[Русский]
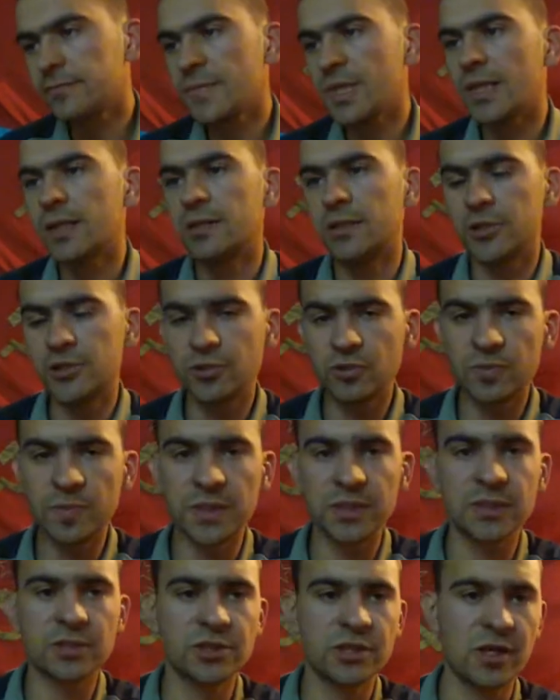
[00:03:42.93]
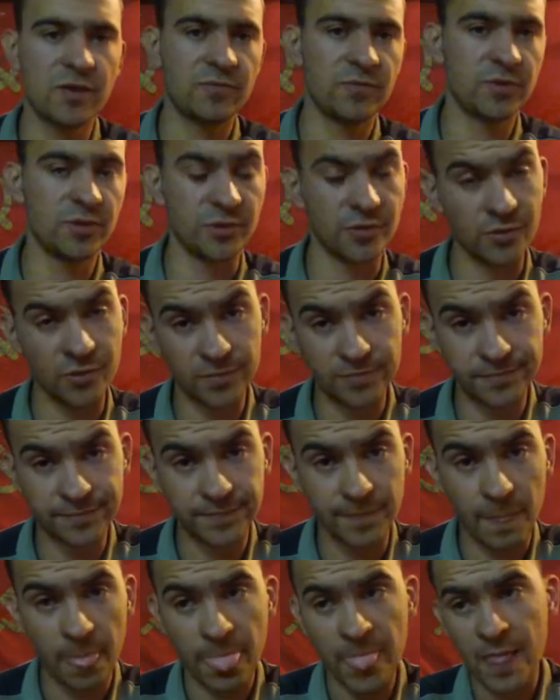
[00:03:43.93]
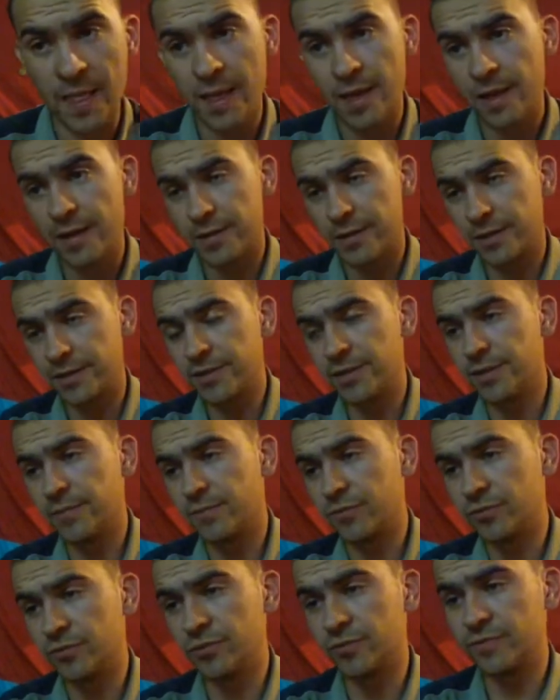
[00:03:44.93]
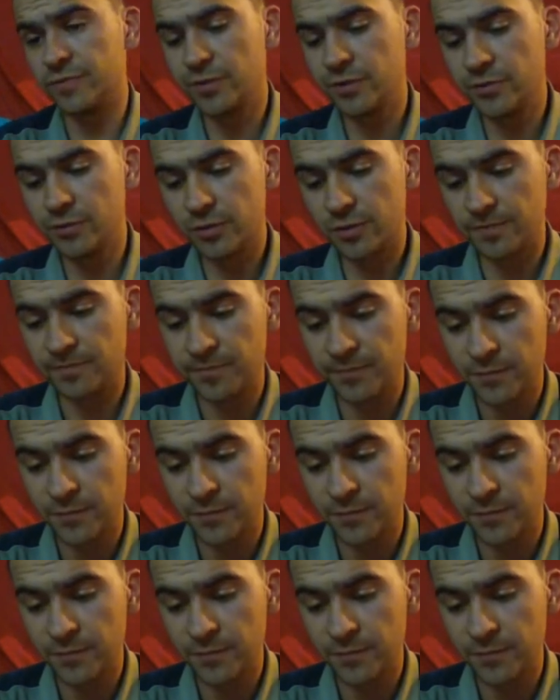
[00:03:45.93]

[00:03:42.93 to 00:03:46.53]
Насчет монтажа видео. Какие будут видео,